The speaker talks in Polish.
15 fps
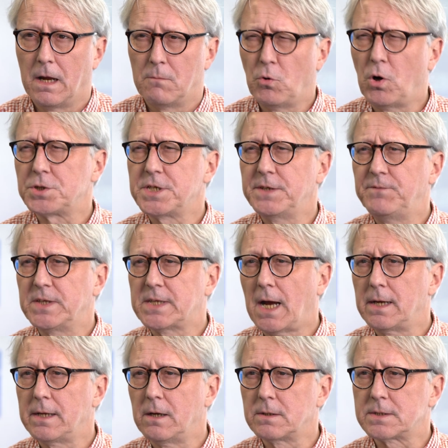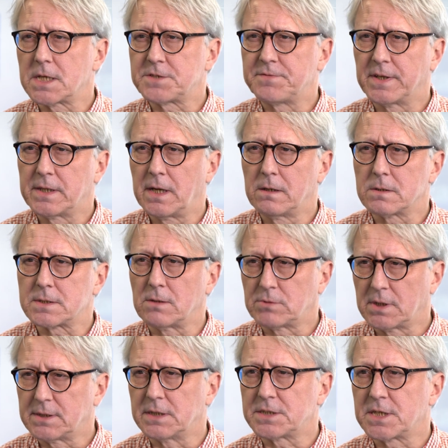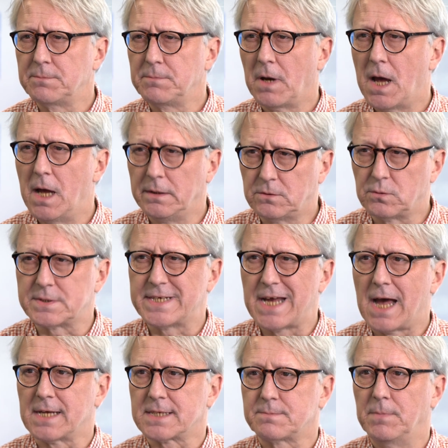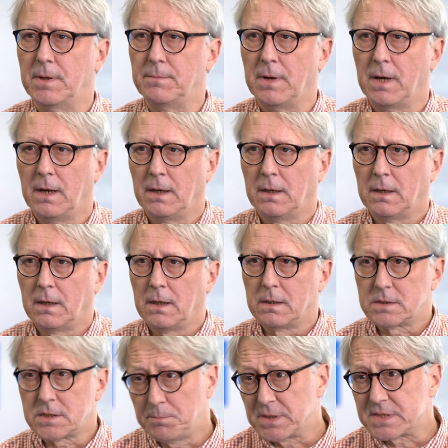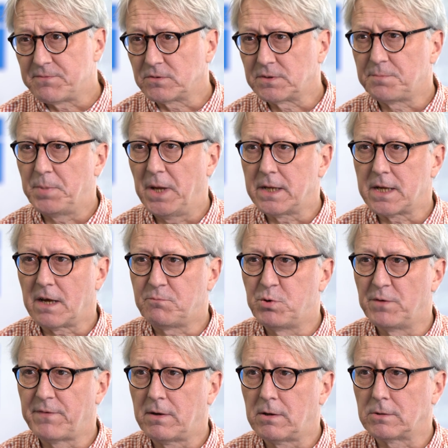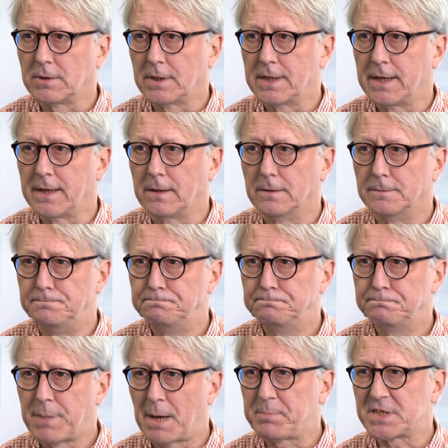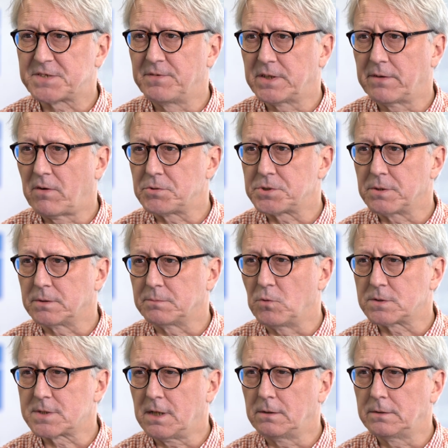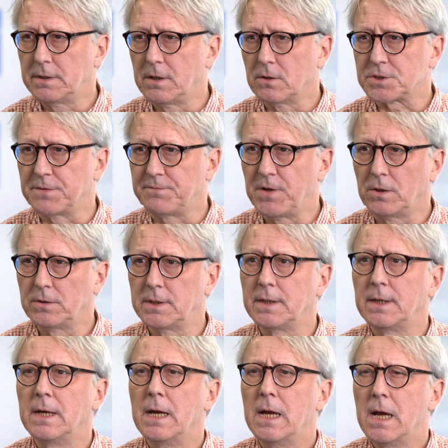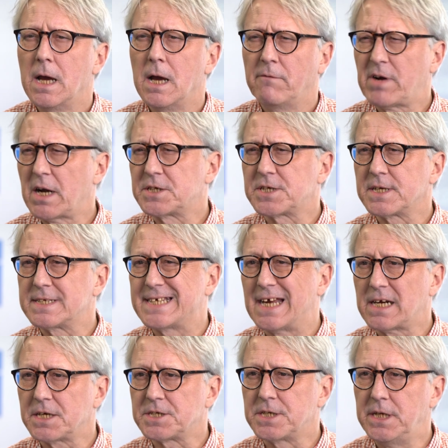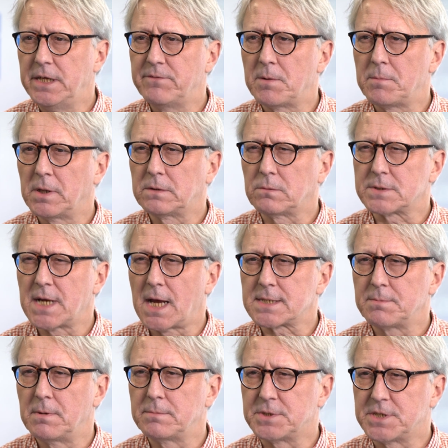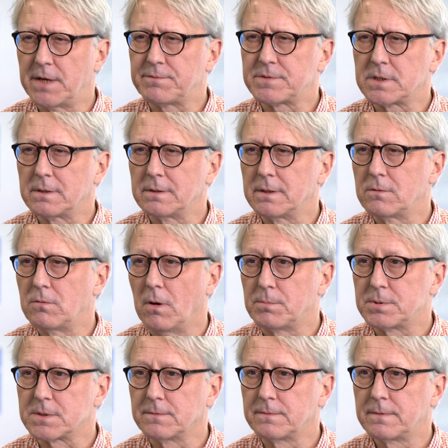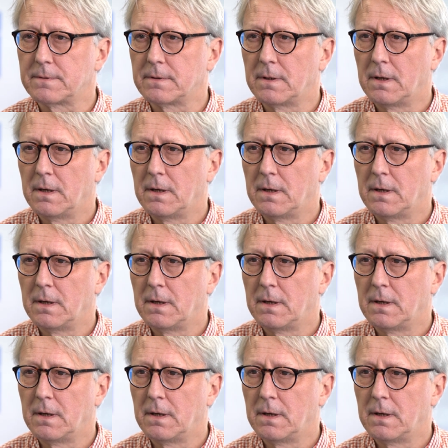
Młodzi witali Ojca Świętego z autentycznym entuzjazmem, co bez wątpienia wpływało na niego. Papież wydawał się odmłodzony i ożywiony, wręcz zaraźliwym entuzjazmem dziewcząt i chłopców.